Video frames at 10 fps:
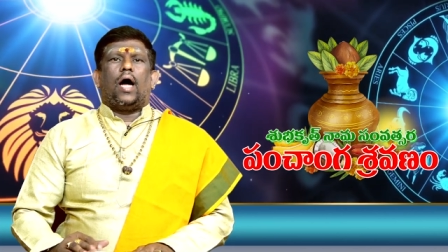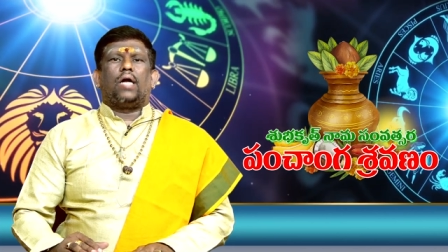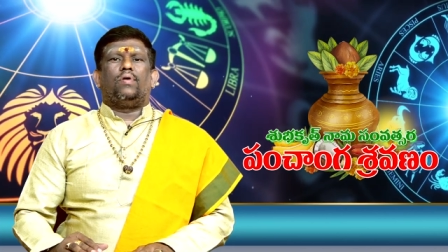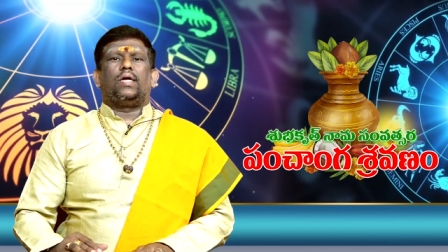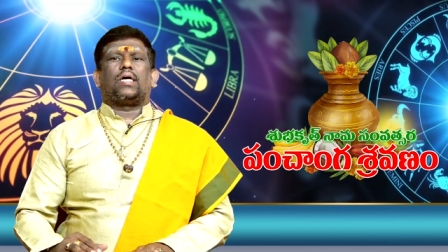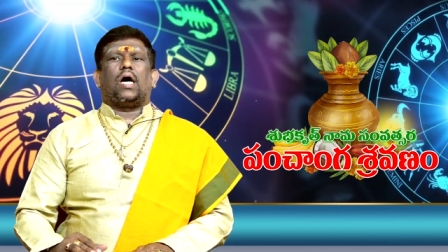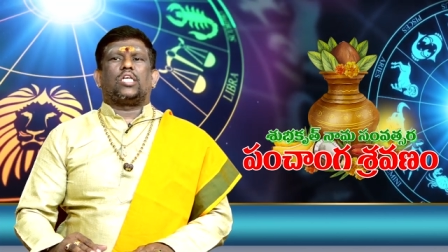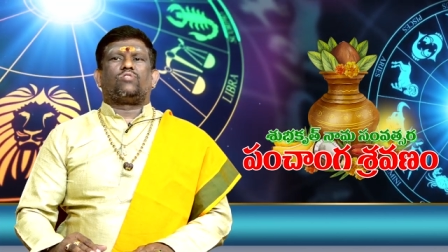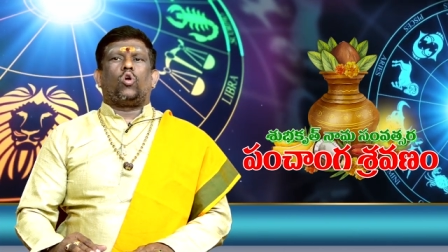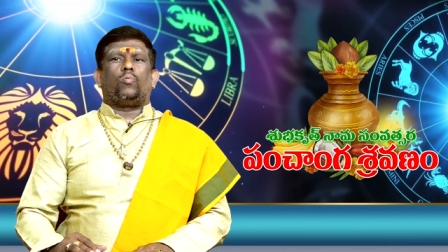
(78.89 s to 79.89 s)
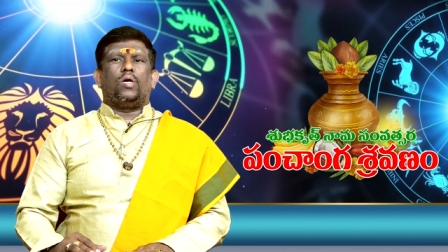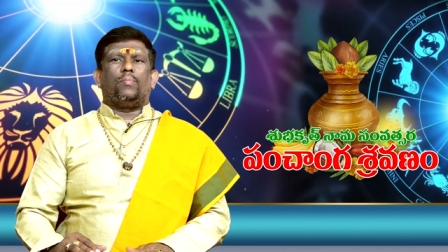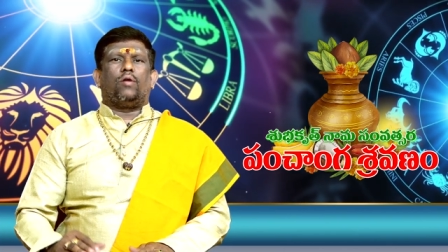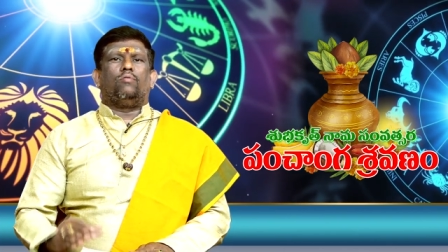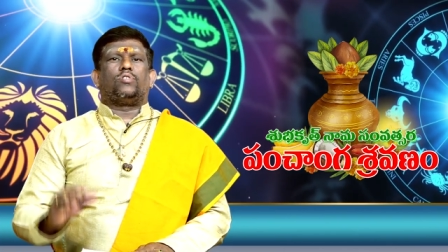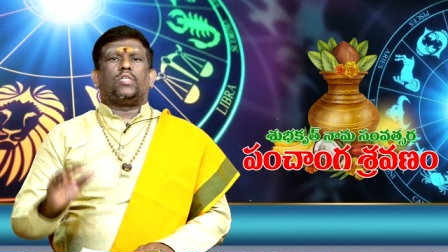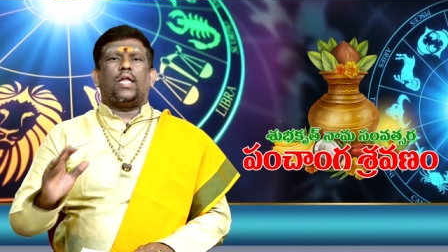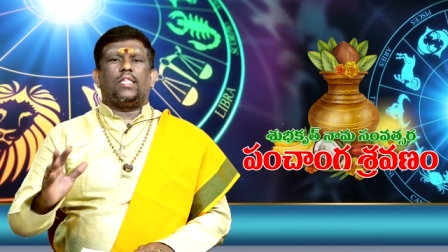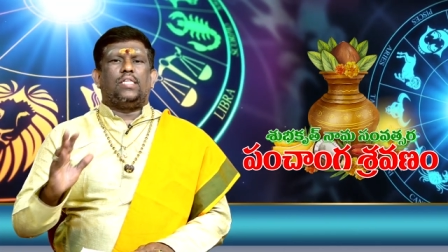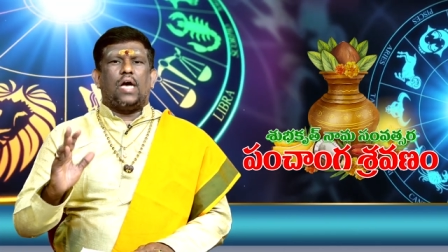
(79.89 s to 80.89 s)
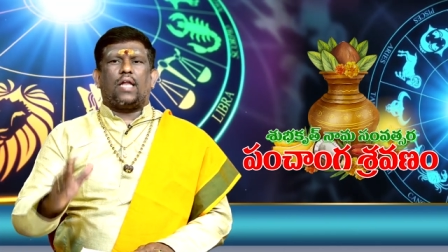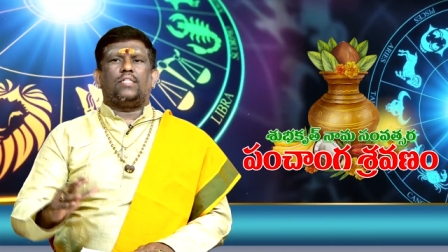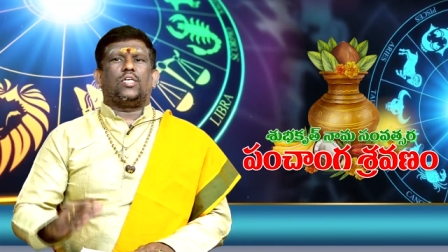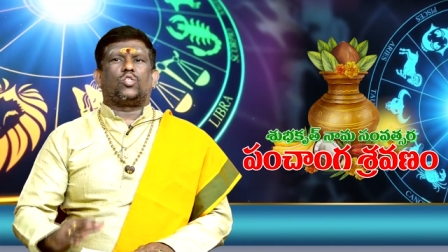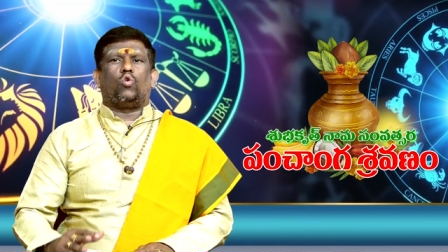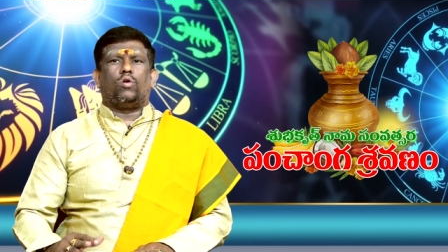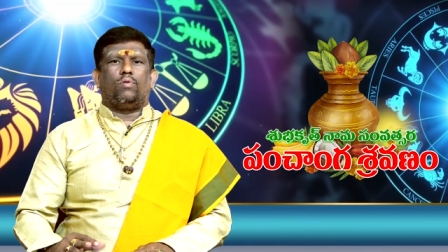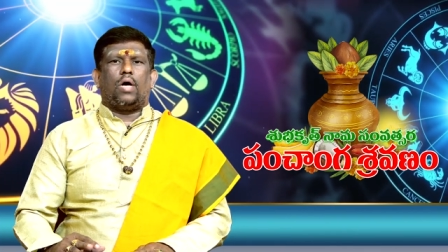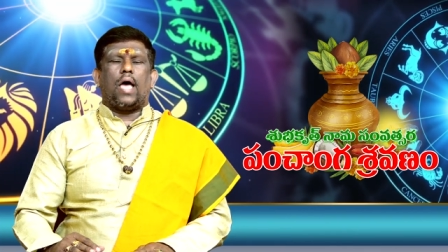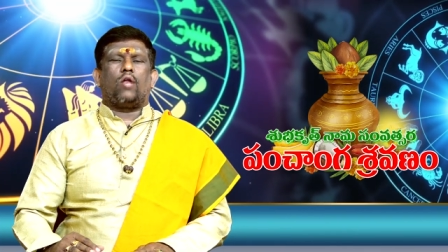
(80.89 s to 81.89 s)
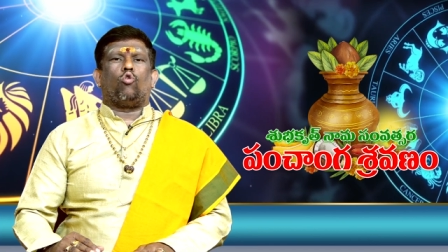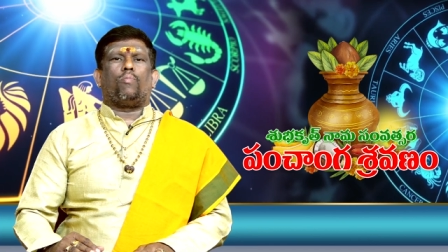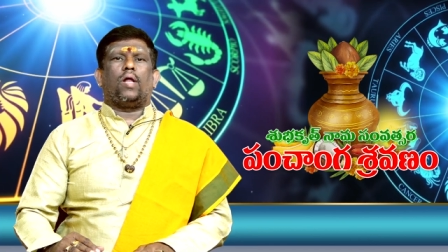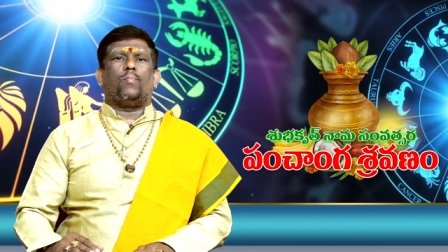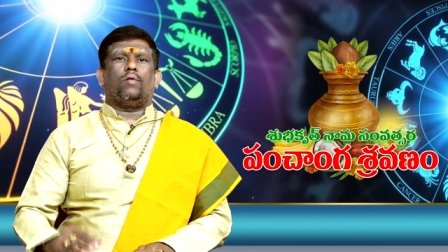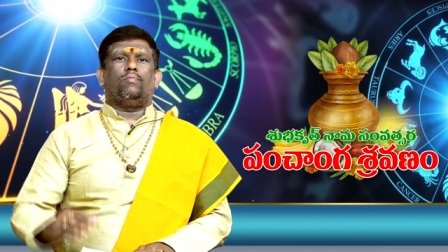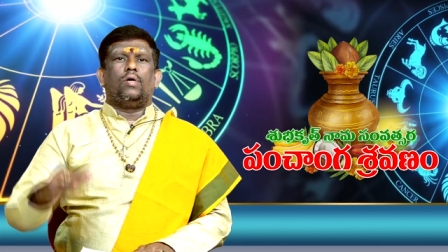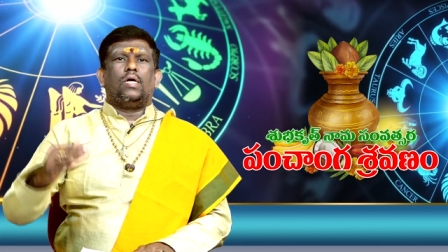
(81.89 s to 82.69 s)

అటువంటి కాలస్వరూపుణ్ణి మనం ఒకసారి ధ్యానం చేసుకోవడం ఆయన రూపాన్ని మనం